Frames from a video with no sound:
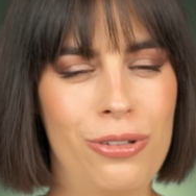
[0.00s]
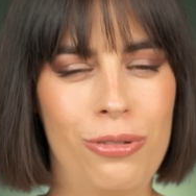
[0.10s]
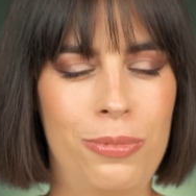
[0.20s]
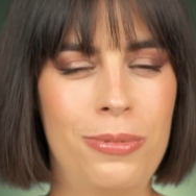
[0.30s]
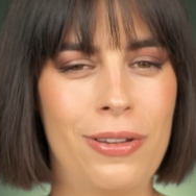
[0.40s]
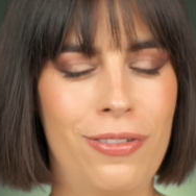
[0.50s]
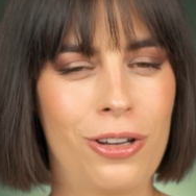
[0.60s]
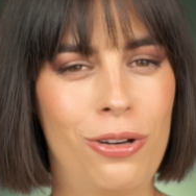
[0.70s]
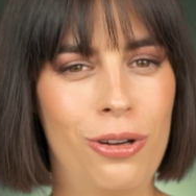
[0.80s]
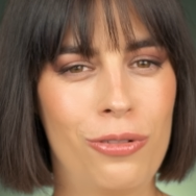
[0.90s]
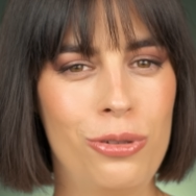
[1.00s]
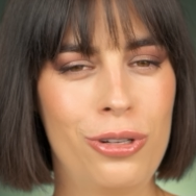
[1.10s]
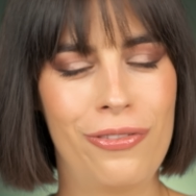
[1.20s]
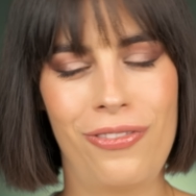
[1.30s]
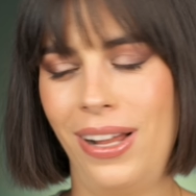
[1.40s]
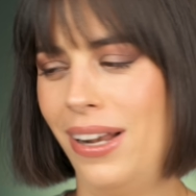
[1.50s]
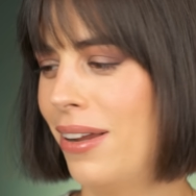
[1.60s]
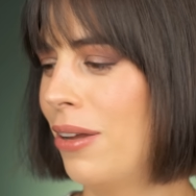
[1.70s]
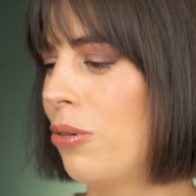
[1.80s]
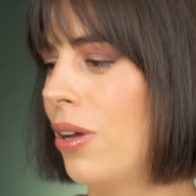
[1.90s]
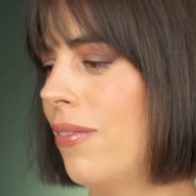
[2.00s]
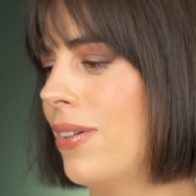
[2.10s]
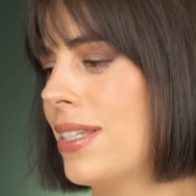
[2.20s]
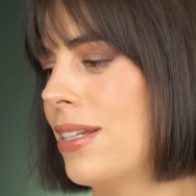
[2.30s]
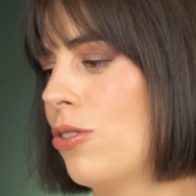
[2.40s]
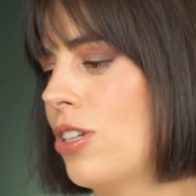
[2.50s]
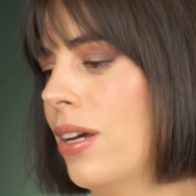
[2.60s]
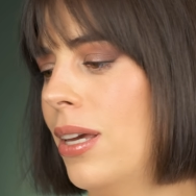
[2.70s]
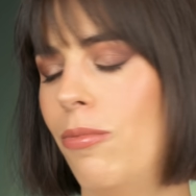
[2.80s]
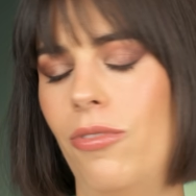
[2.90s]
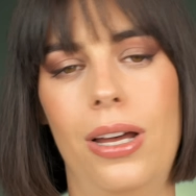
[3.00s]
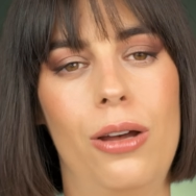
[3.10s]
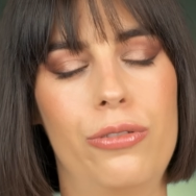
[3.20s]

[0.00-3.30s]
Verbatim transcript: ob ihm der Flakon gut gefallen hat oder was ausschlaggebend war.